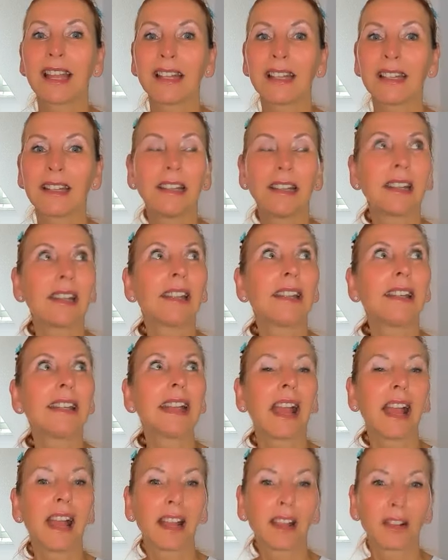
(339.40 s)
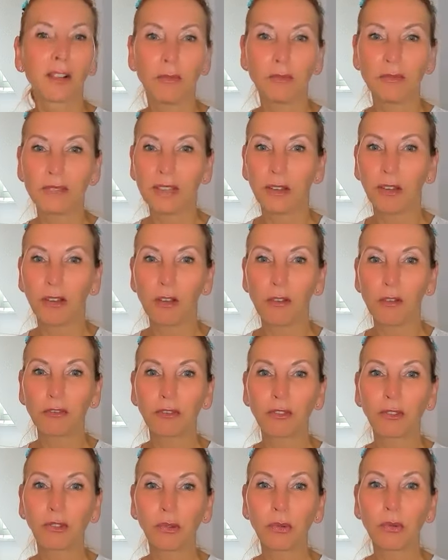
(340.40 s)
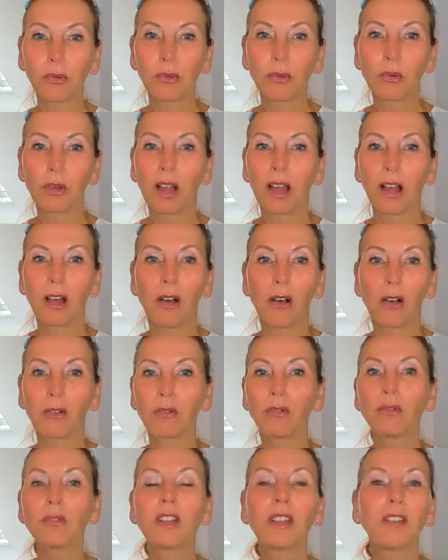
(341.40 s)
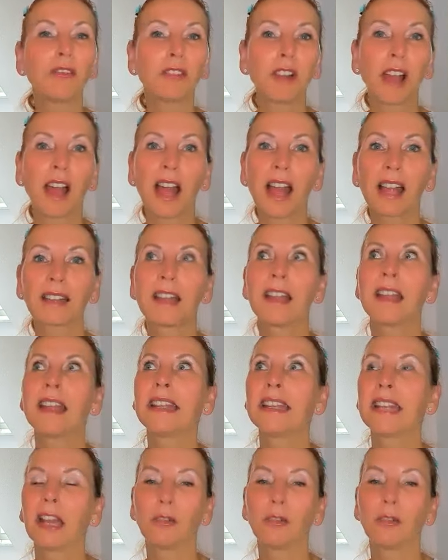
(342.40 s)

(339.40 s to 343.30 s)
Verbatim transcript: dann, ja, kommt oft so auch ungefragt,